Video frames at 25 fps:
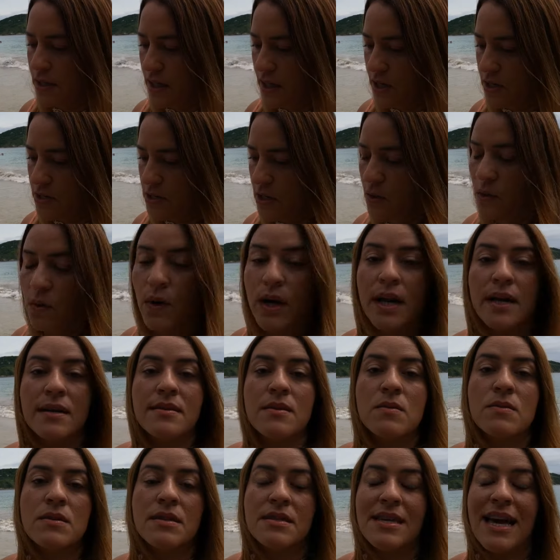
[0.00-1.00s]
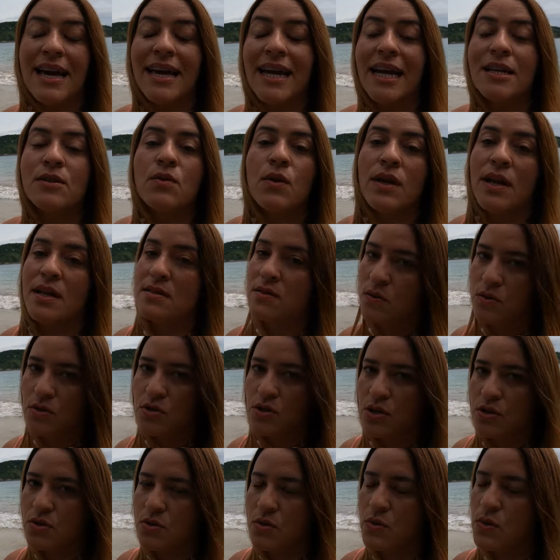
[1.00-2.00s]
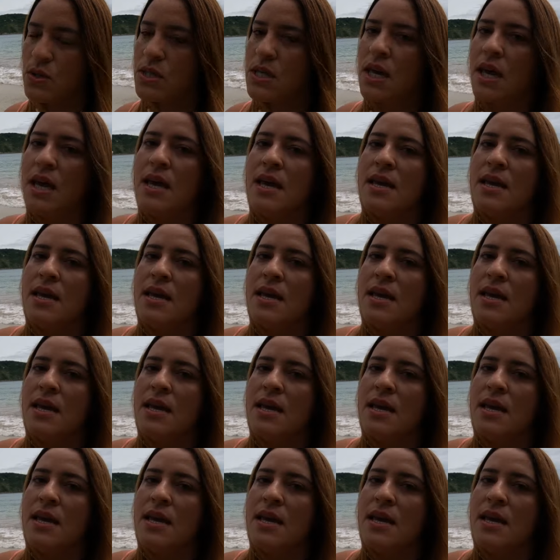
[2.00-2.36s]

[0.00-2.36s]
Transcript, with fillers: igreja Coração Sagrado Coração de Jesus,